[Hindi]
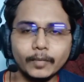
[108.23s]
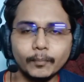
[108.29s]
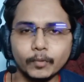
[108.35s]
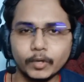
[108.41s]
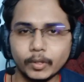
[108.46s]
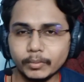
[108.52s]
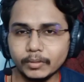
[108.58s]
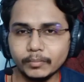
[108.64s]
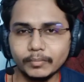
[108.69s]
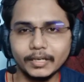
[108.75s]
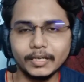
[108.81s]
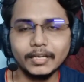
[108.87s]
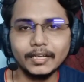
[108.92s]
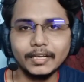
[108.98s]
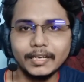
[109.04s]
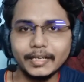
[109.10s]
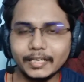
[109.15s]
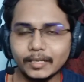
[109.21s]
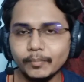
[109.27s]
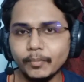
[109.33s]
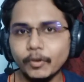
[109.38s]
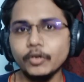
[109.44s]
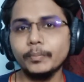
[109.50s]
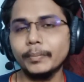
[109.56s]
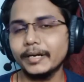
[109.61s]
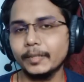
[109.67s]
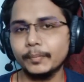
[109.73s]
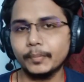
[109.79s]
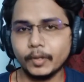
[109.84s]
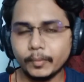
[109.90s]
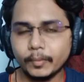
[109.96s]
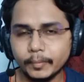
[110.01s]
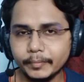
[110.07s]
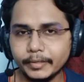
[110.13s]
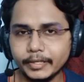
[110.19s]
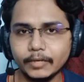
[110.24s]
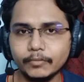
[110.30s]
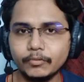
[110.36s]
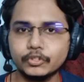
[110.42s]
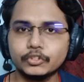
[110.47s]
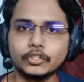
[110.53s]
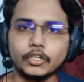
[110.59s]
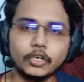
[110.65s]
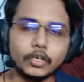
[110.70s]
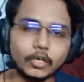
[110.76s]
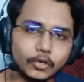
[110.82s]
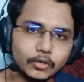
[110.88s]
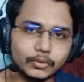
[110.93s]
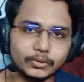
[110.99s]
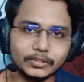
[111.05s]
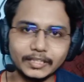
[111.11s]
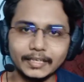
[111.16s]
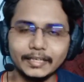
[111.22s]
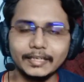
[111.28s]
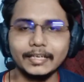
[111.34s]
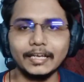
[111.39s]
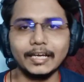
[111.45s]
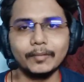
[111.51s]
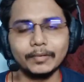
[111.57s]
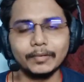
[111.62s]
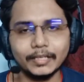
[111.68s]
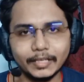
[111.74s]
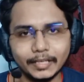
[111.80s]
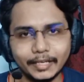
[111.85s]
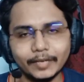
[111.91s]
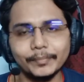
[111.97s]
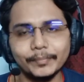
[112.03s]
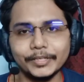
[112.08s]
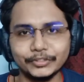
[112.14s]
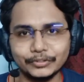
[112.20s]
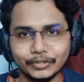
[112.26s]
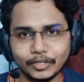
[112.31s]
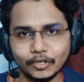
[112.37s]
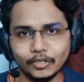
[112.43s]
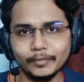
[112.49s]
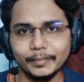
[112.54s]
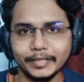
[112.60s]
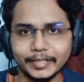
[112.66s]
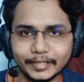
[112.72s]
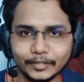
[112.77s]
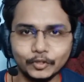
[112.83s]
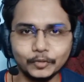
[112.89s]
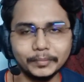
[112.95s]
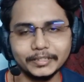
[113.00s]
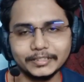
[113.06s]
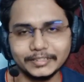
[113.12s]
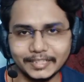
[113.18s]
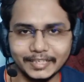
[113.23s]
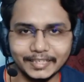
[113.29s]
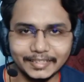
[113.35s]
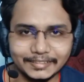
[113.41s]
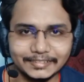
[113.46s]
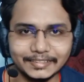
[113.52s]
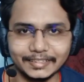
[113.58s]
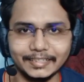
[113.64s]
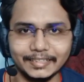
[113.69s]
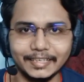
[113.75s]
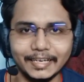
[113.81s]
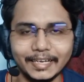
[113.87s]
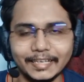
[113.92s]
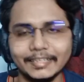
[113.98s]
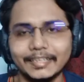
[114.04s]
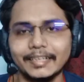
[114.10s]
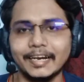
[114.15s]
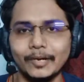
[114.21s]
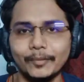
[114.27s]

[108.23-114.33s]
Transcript: एक प्रॉब्लम है लेकिन बहुत बड़ी प्रॉब्लम नहीं है वो सॉर्ट आउट हो जाएगी आपकी एक मैच तो राहुल भाई के दो मैच खेल ही सकते हैं